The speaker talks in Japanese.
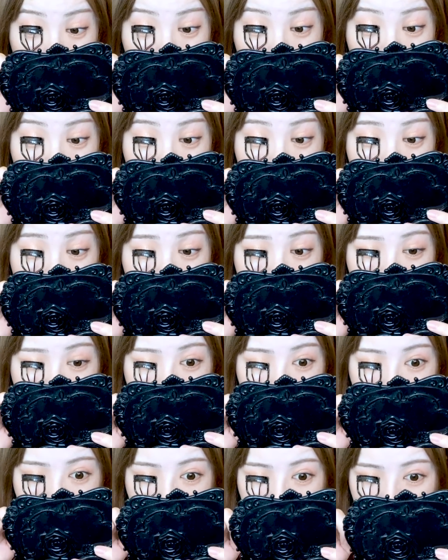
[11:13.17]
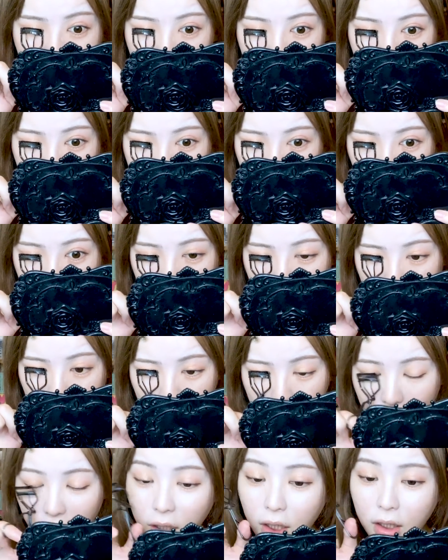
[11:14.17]
いろんなとこ連れてってくれたりだ
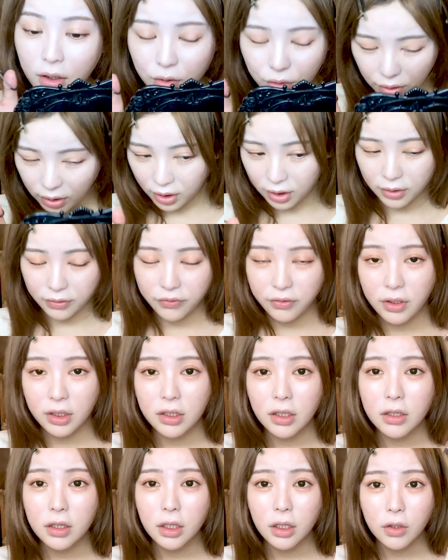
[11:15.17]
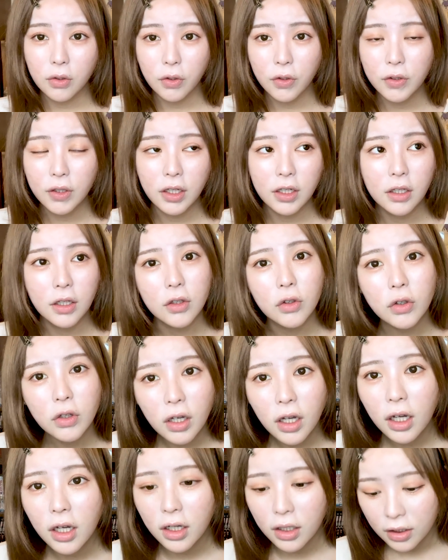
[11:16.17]
とか、ご飯連れてってくれたりだと
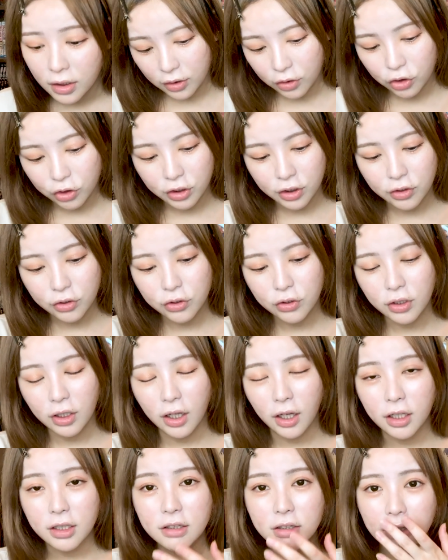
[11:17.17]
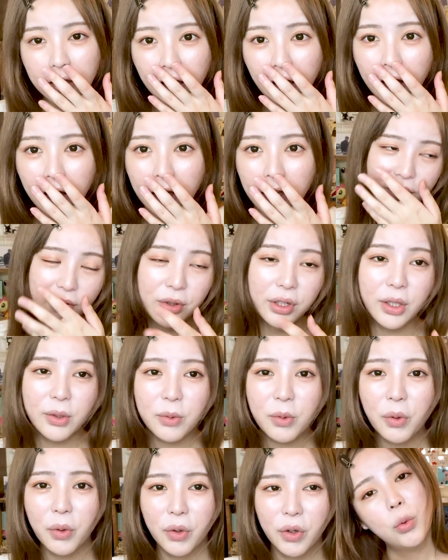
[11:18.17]
か、いろんなことがあって、それ
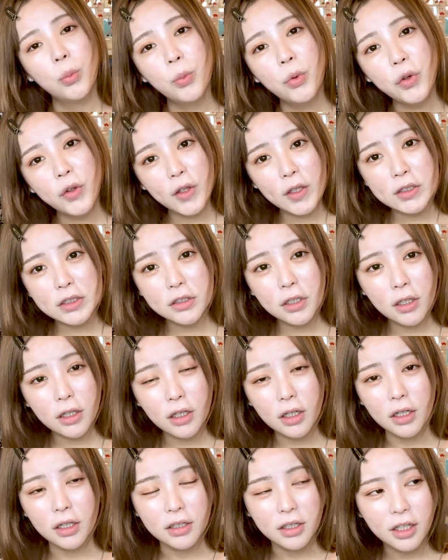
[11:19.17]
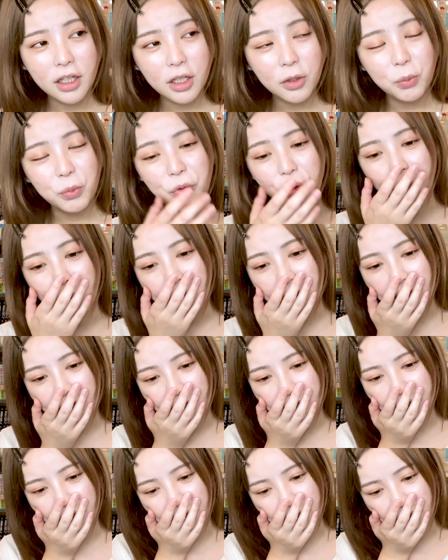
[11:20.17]
を思い出しながらゲームを見て
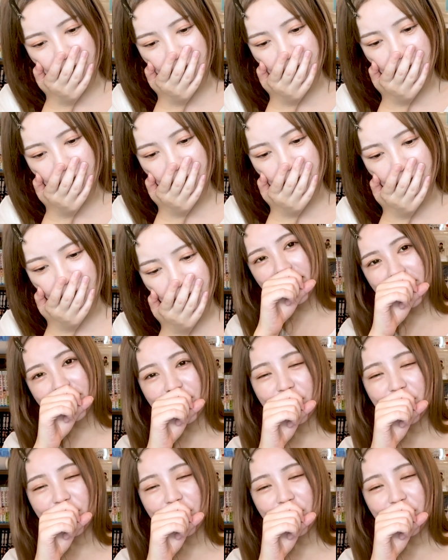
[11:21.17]
る時に、